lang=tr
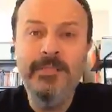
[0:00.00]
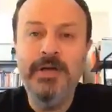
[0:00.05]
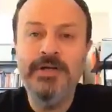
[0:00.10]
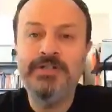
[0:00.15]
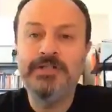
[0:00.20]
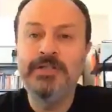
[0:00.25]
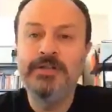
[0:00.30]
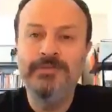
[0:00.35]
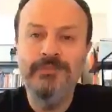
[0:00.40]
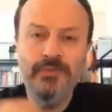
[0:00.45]

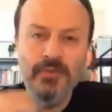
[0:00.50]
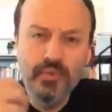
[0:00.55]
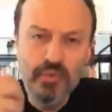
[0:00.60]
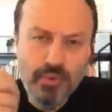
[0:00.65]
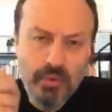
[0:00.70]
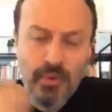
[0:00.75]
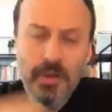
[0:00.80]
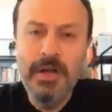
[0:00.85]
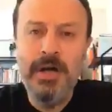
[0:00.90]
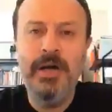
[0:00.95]
başladığımı
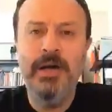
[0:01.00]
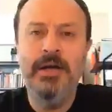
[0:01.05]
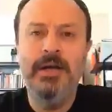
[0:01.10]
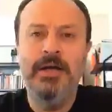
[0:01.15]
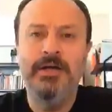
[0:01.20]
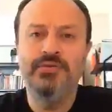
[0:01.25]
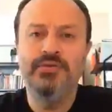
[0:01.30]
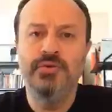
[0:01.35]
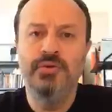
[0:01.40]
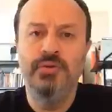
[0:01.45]
gururla
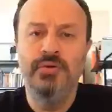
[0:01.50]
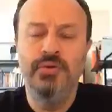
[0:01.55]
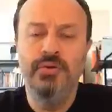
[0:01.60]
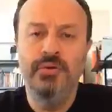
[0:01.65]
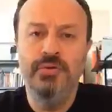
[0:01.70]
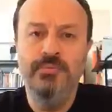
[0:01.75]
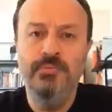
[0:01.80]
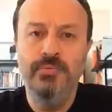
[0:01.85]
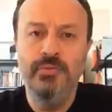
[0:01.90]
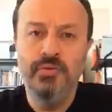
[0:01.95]
hala
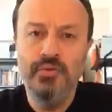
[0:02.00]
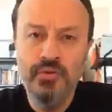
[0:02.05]
söylüyorum.